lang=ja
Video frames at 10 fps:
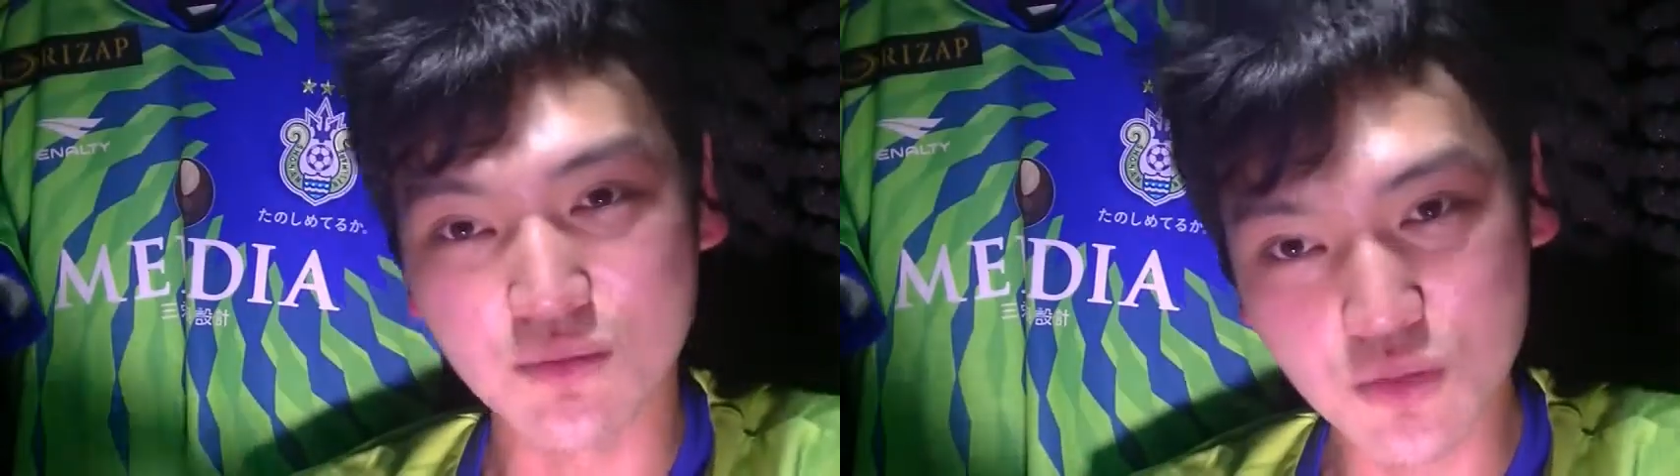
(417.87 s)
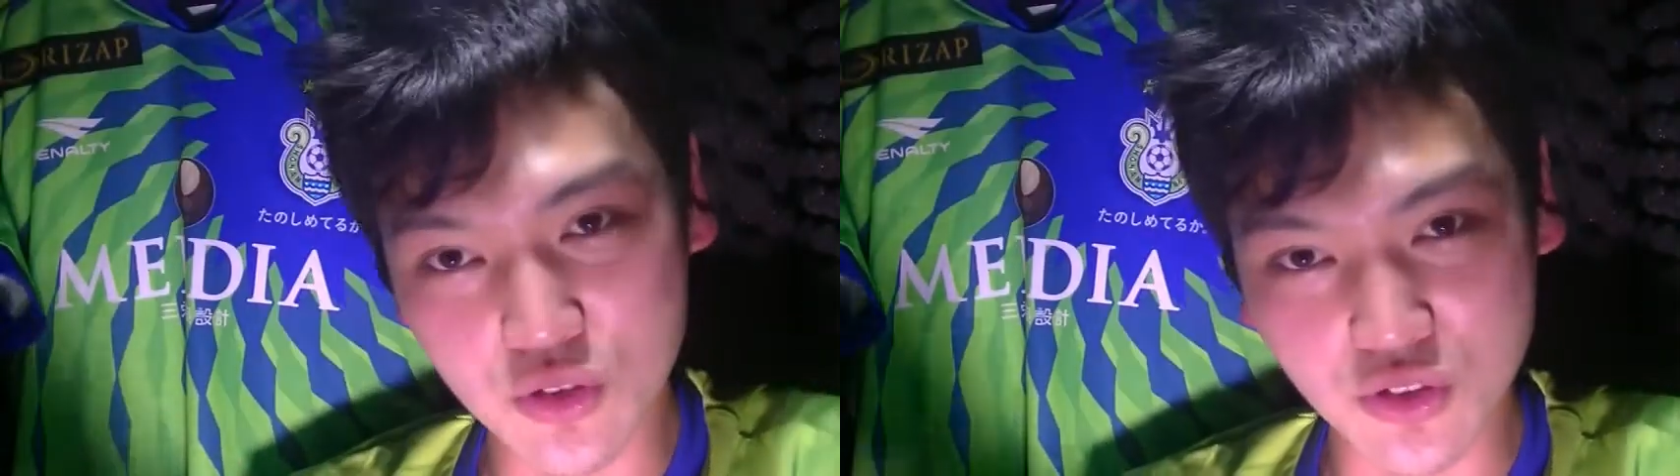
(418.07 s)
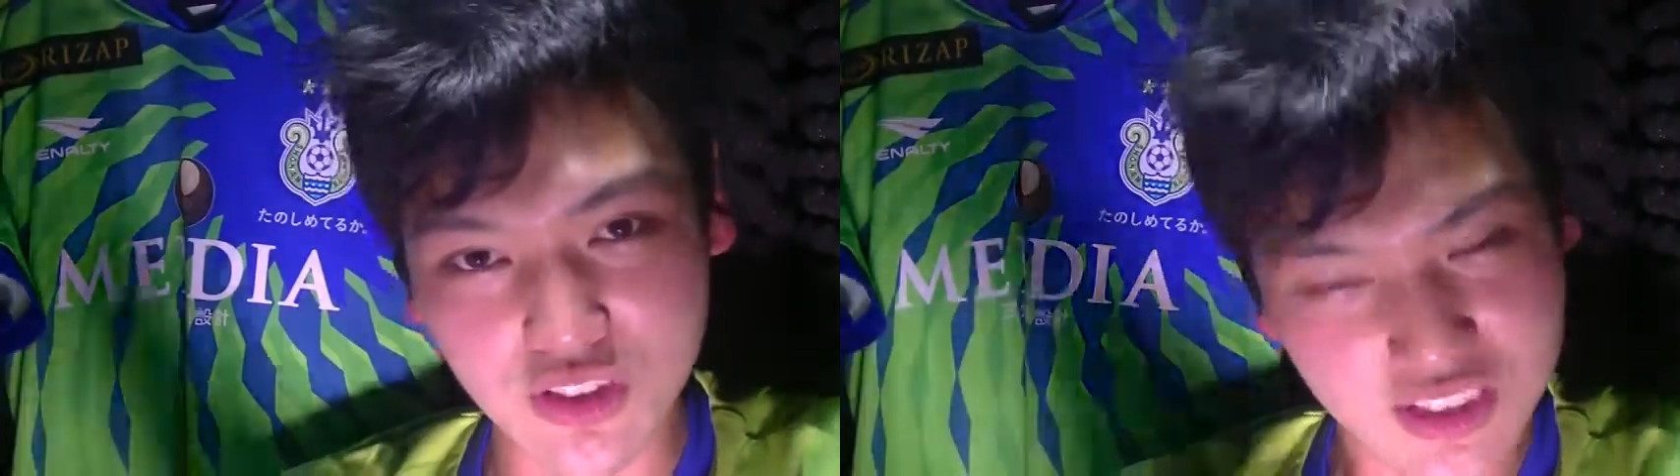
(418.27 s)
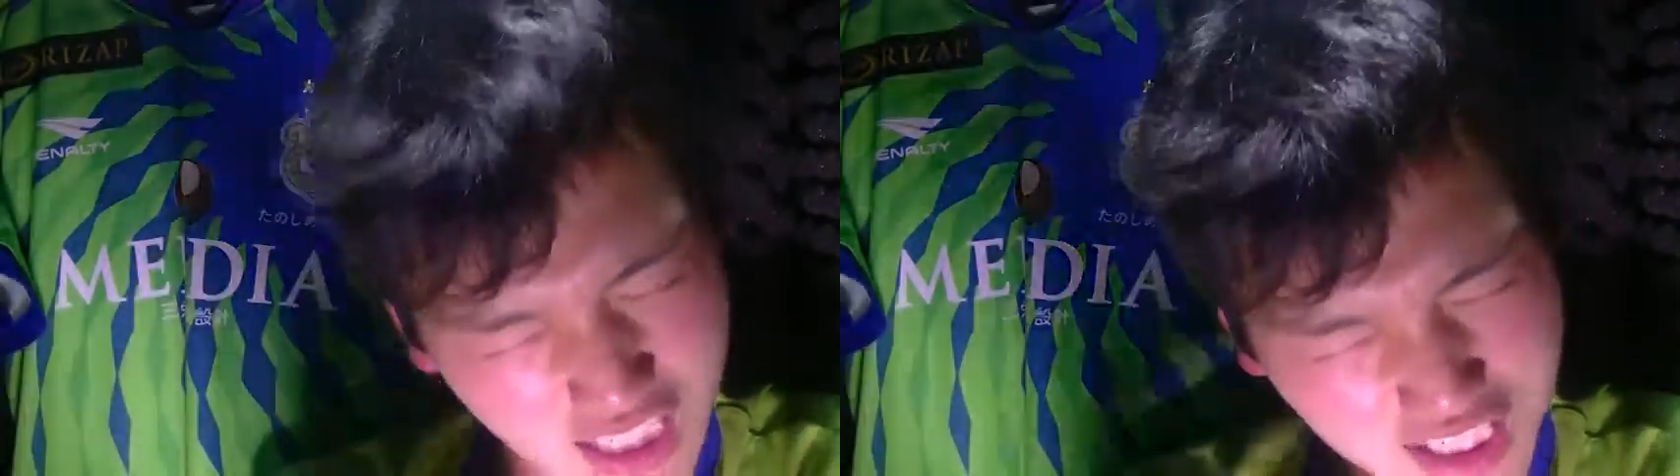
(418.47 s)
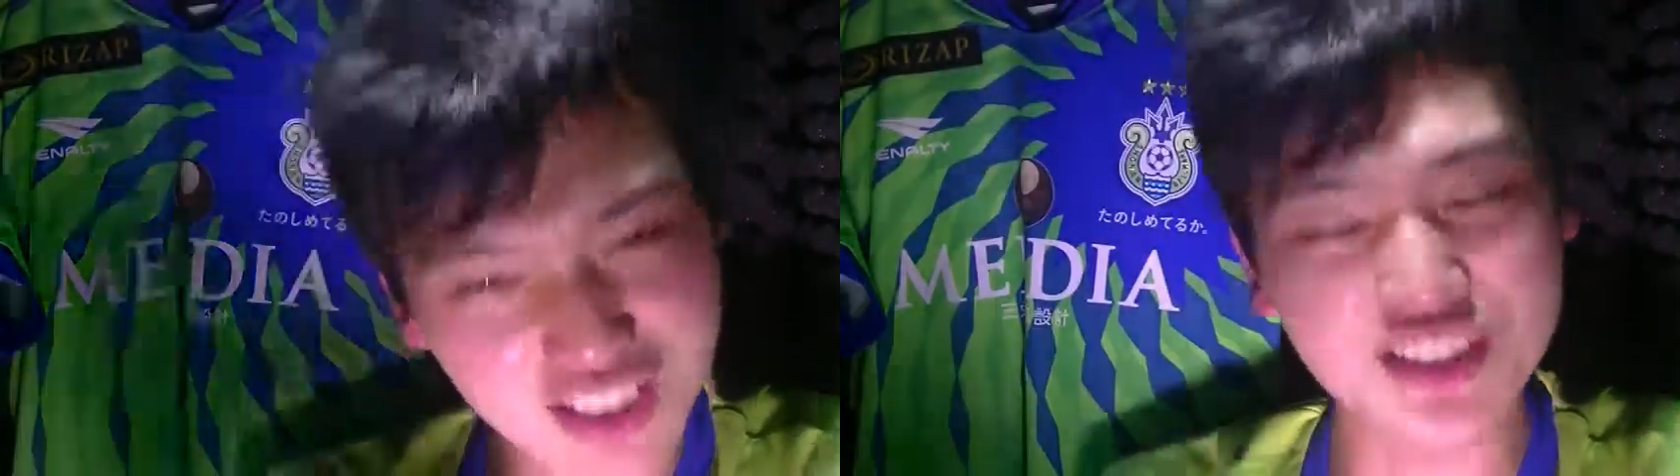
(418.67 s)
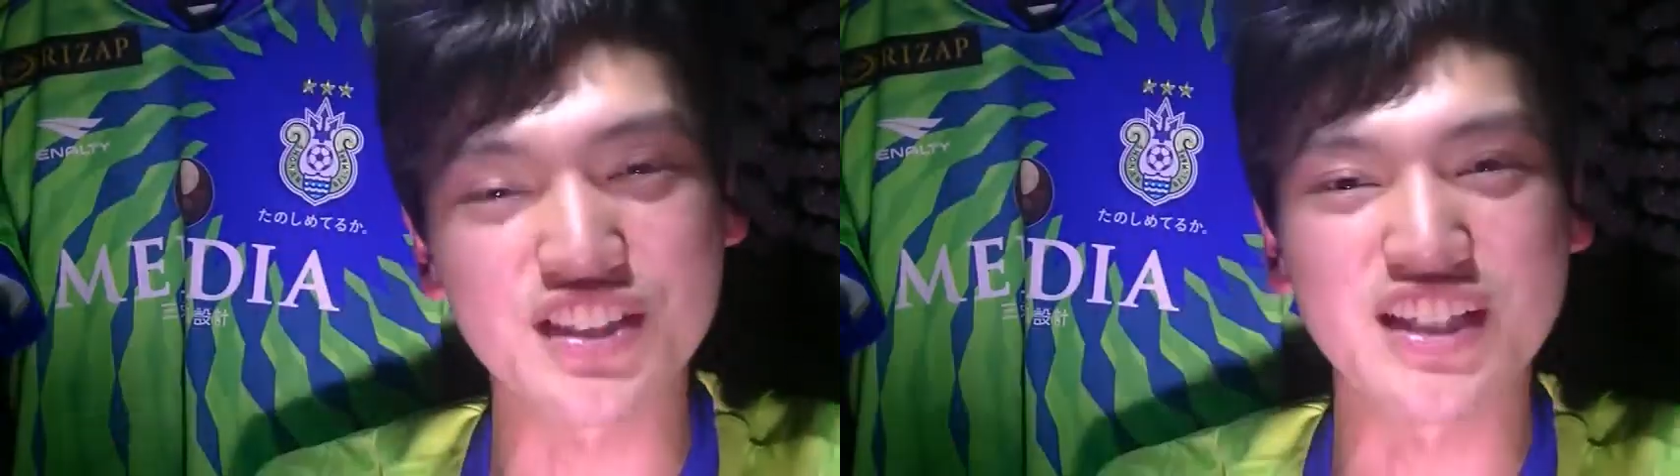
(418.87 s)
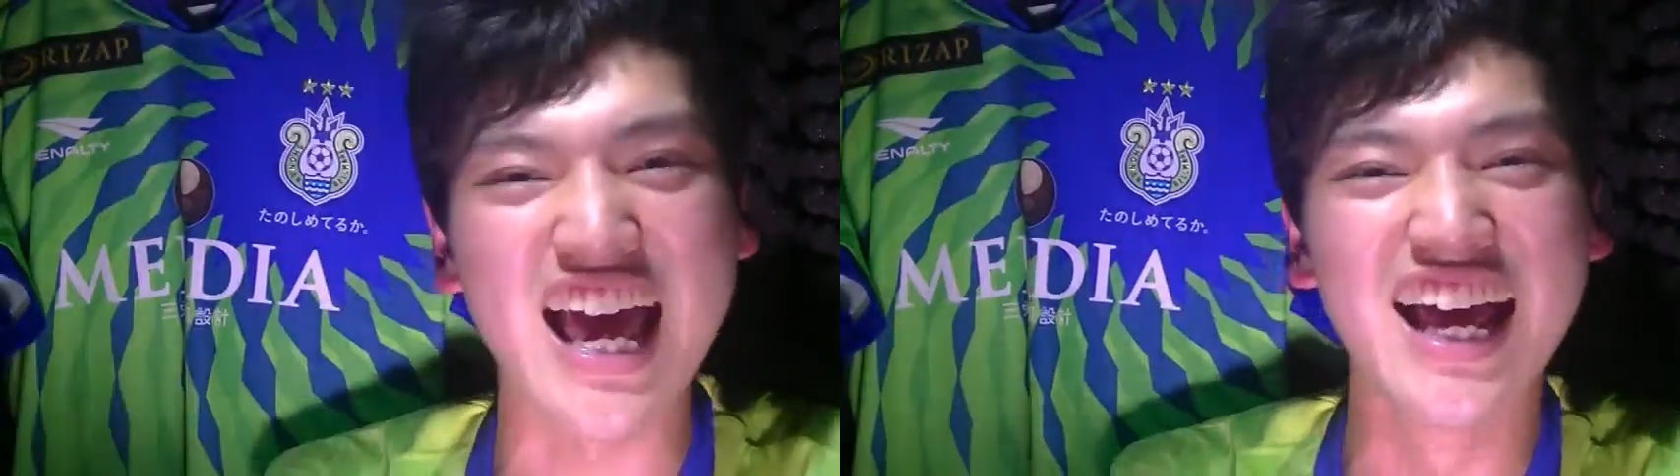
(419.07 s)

もう大歓声ですね